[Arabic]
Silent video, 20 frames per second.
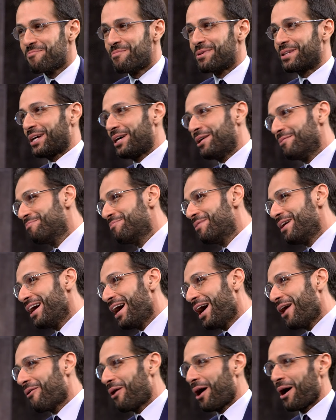بتحبها
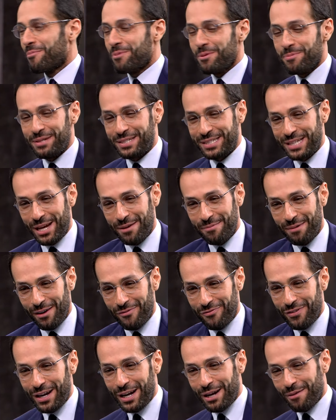او حبيبي سابقه
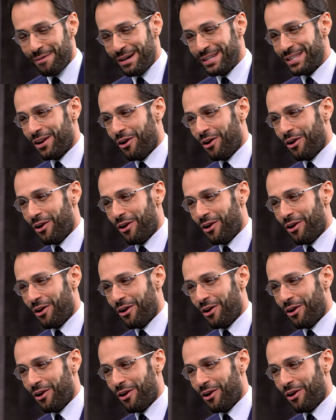فرق بين